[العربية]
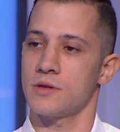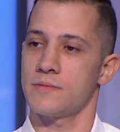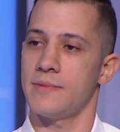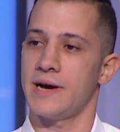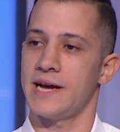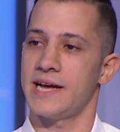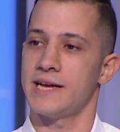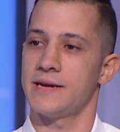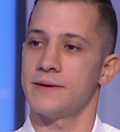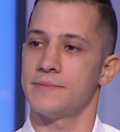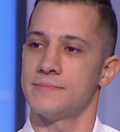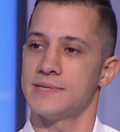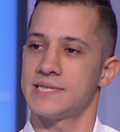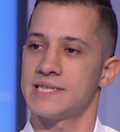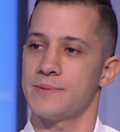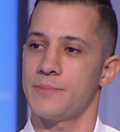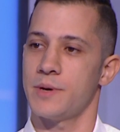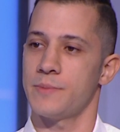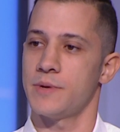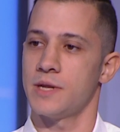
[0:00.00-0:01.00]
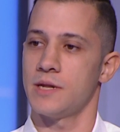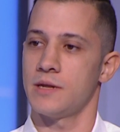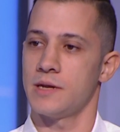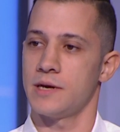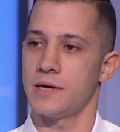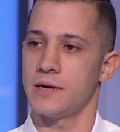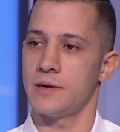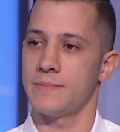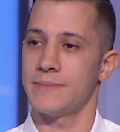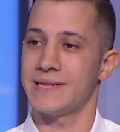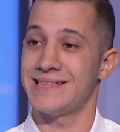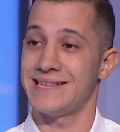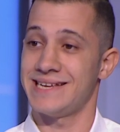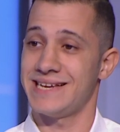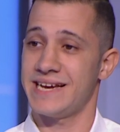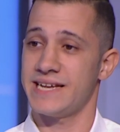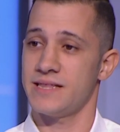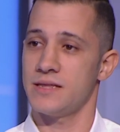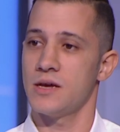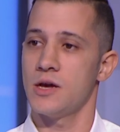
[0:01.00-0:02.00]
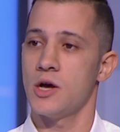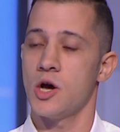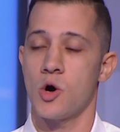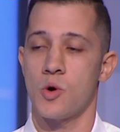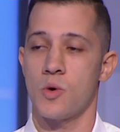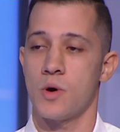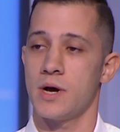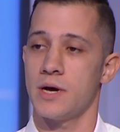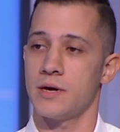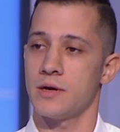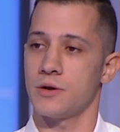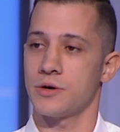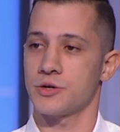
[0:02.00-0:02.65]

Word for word: معاه بسبب الماديات هو مم.